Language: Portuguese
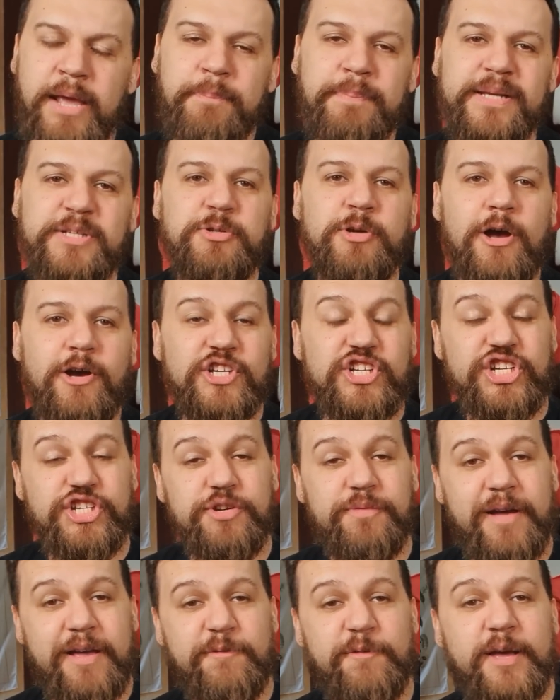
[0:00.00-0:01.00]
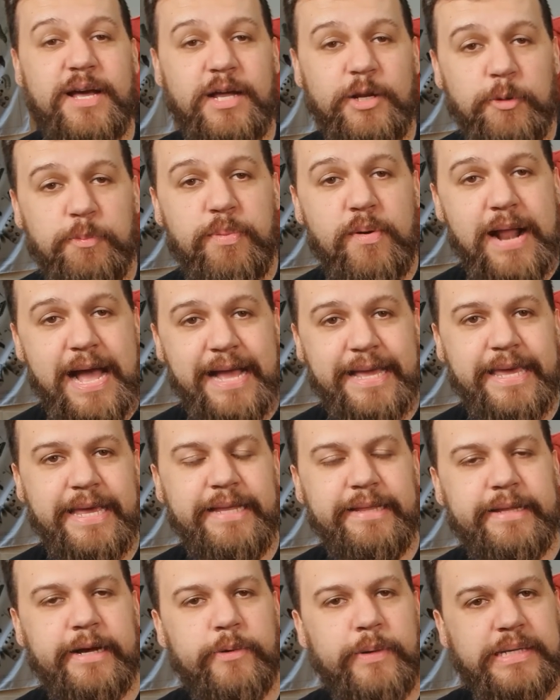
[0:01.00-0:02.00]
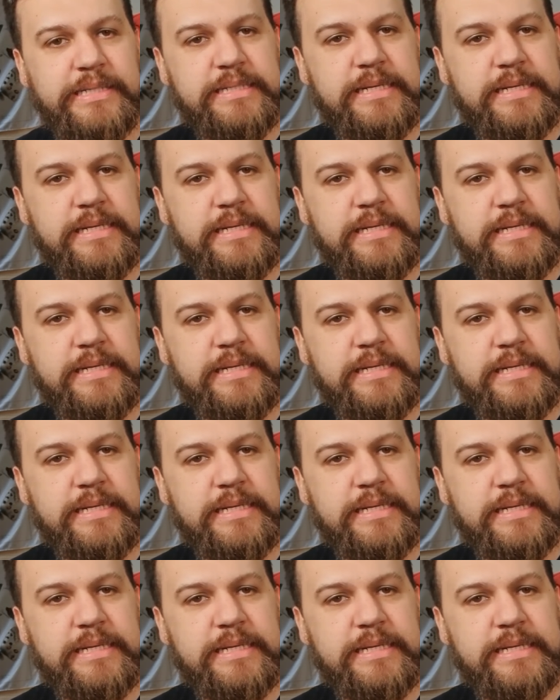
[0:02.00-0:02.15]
Bem, pessoal, a gente vai ficando por aqui então.